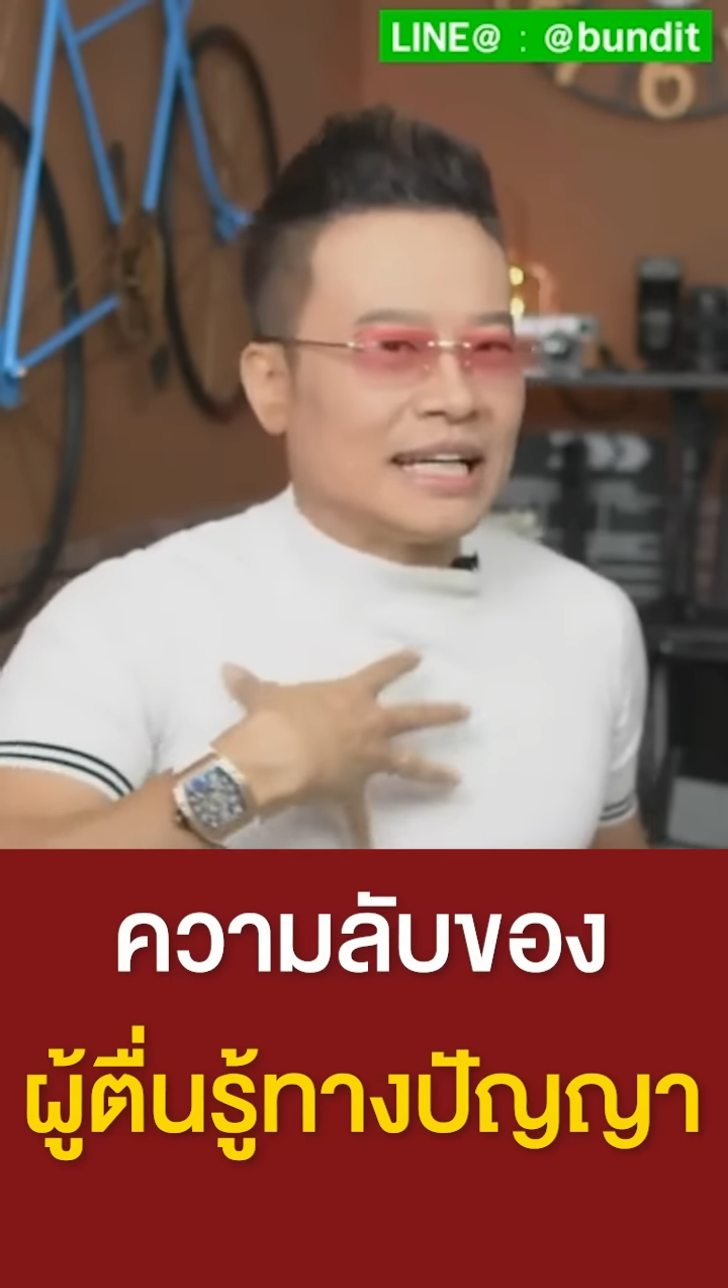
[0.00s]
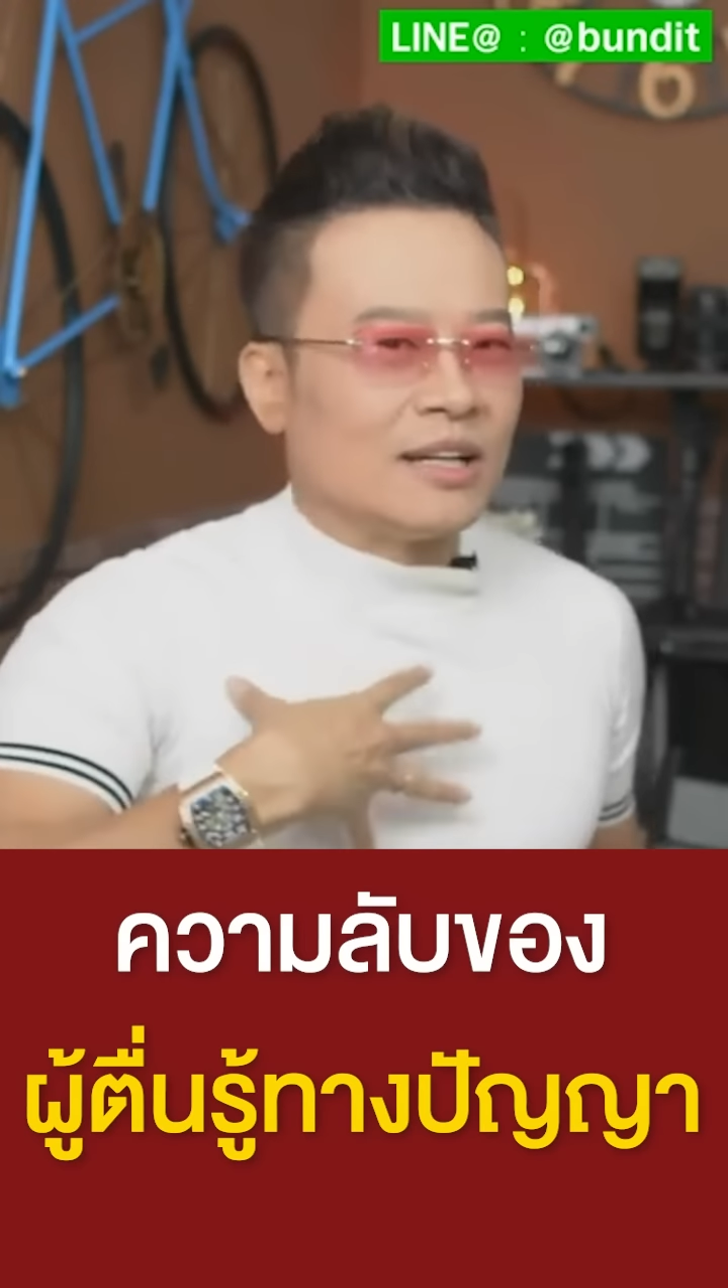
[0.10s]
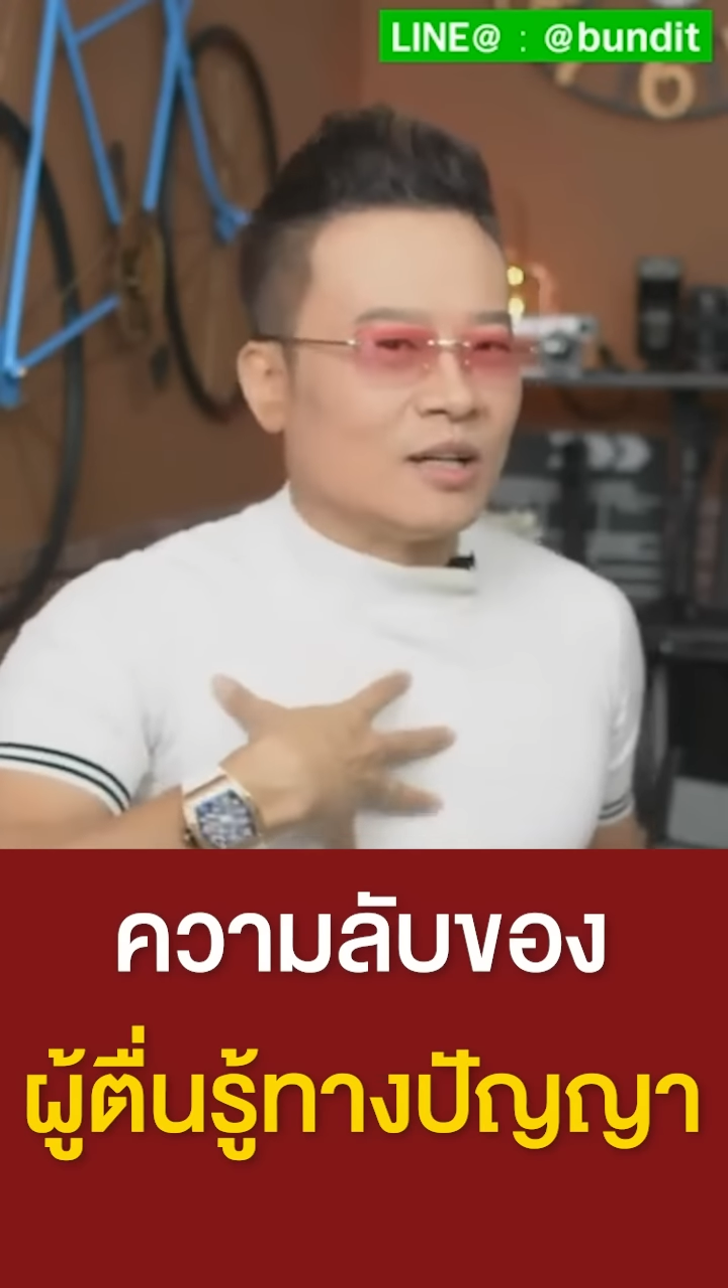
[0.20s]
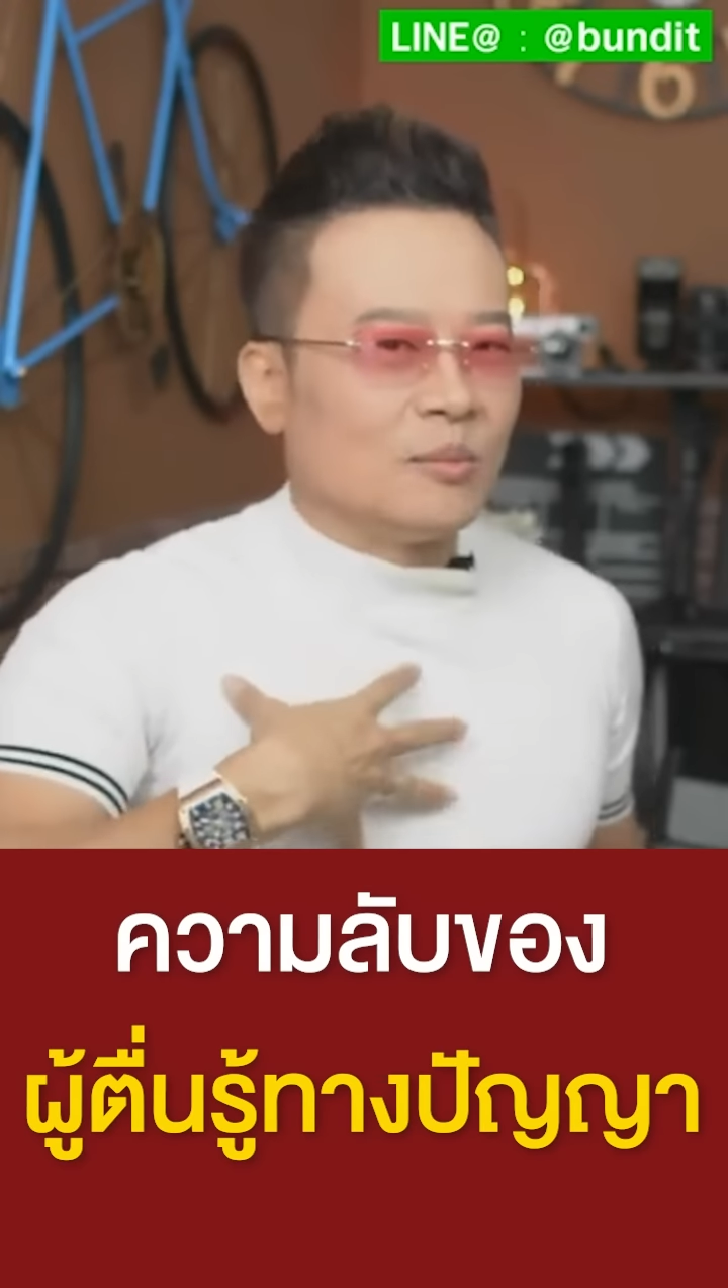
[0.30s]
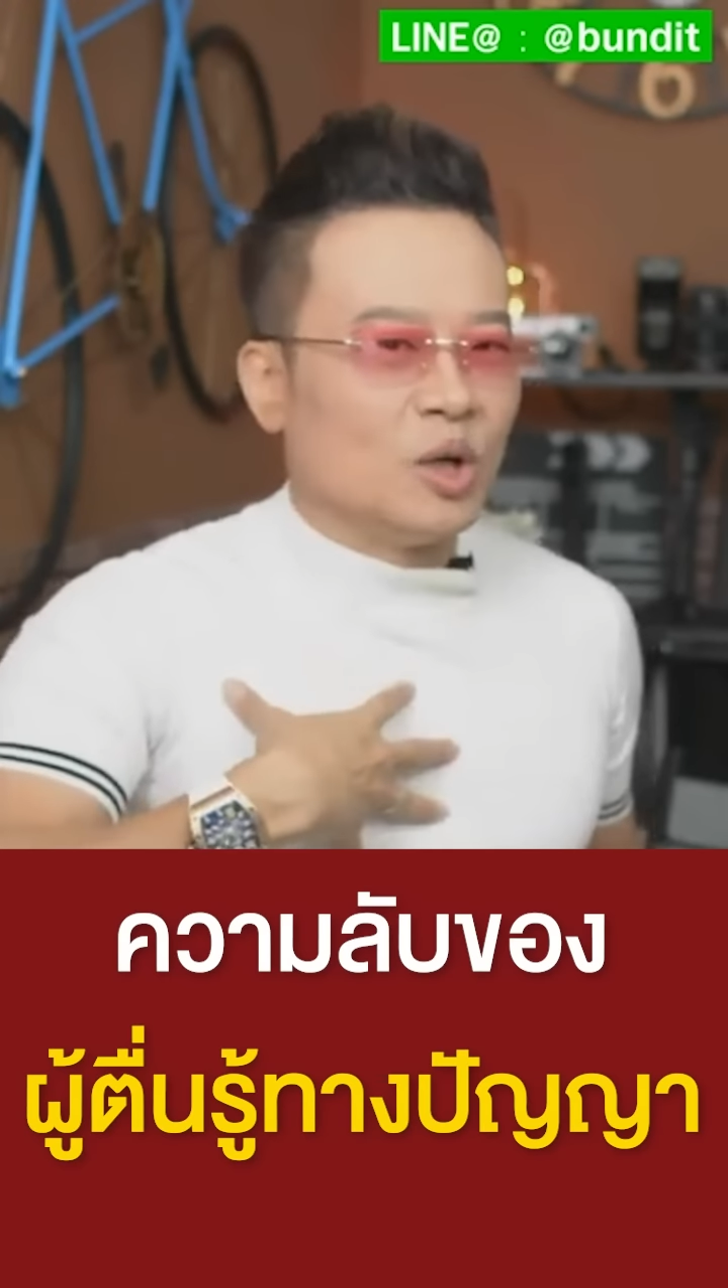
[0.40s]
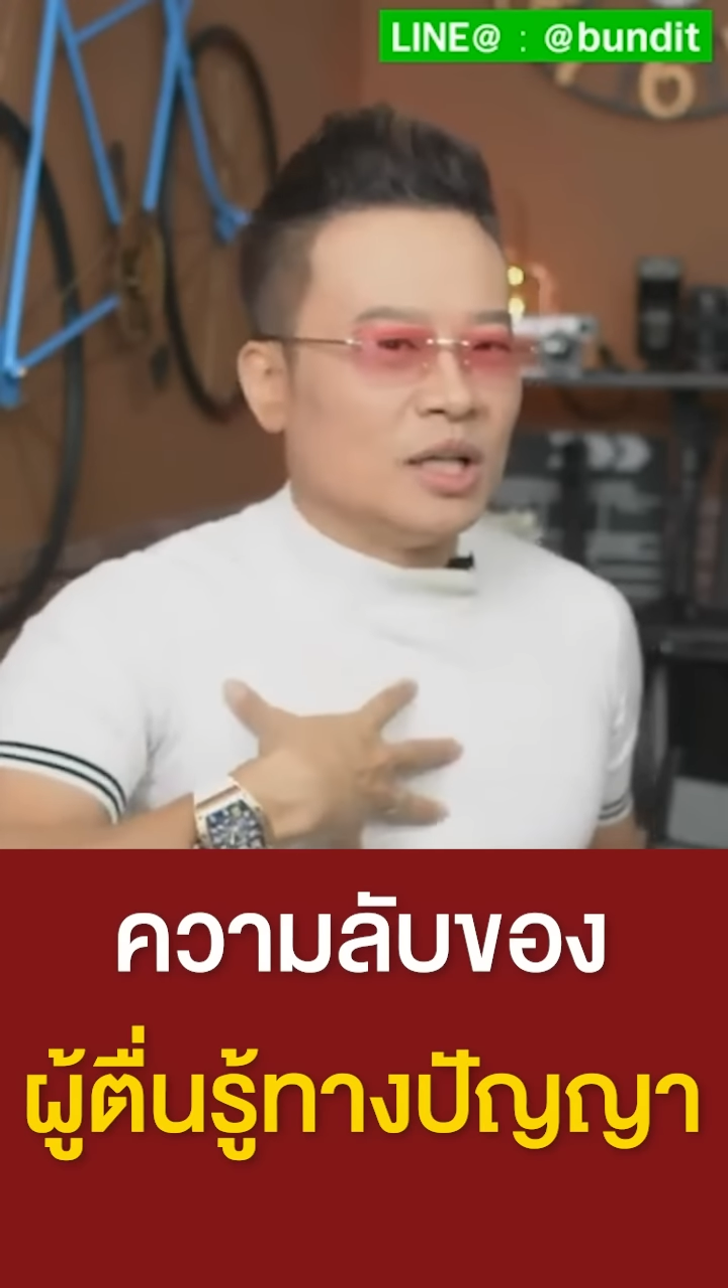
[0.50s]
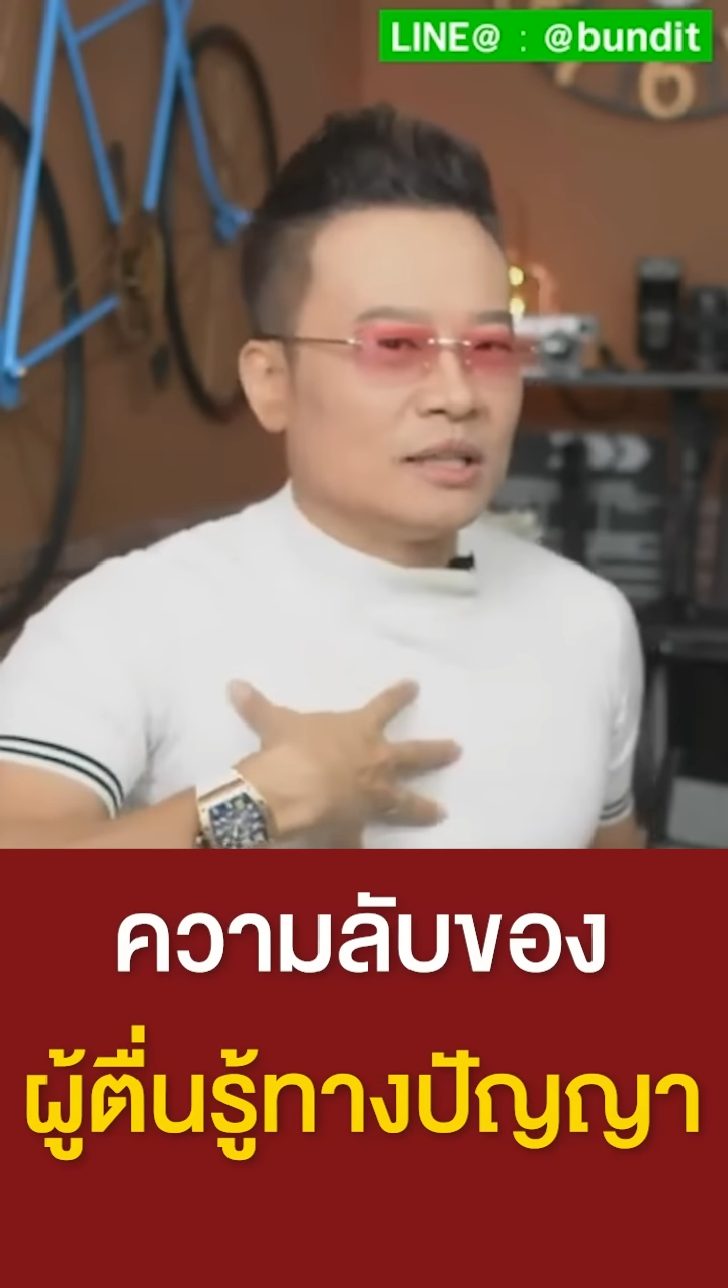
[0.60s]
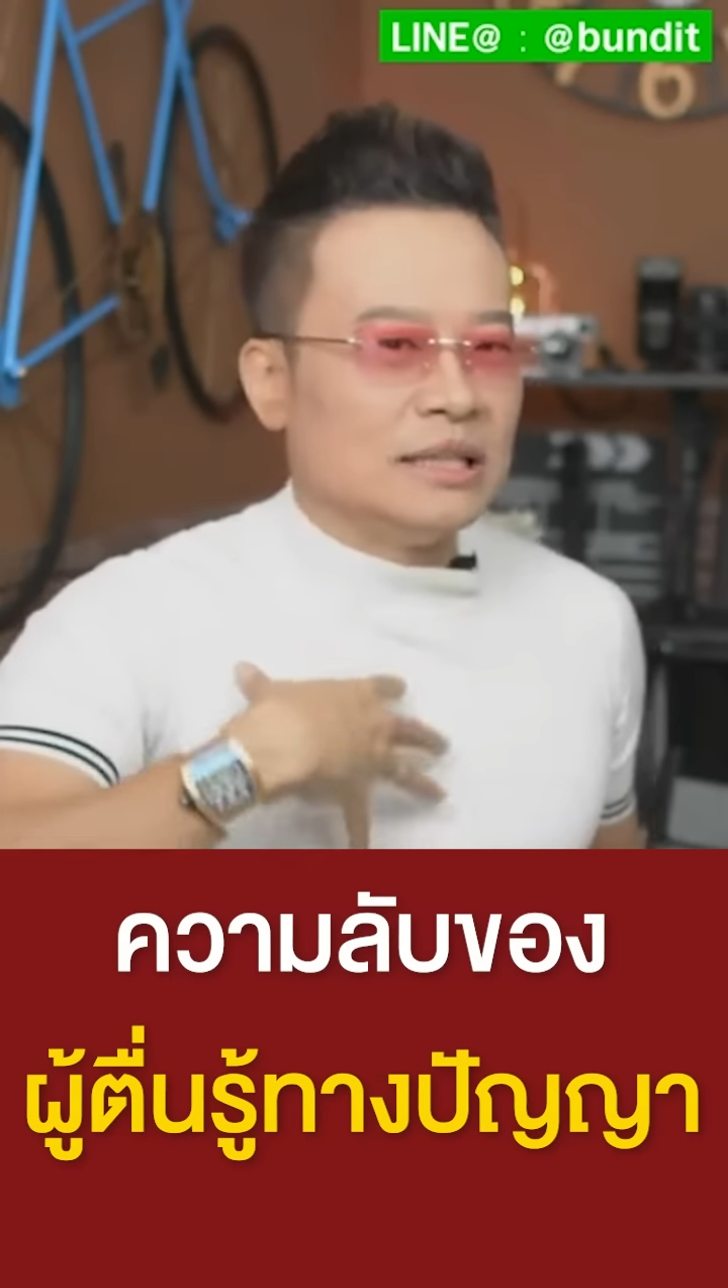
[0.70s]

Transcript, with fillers: ใจของเขาหมดเลย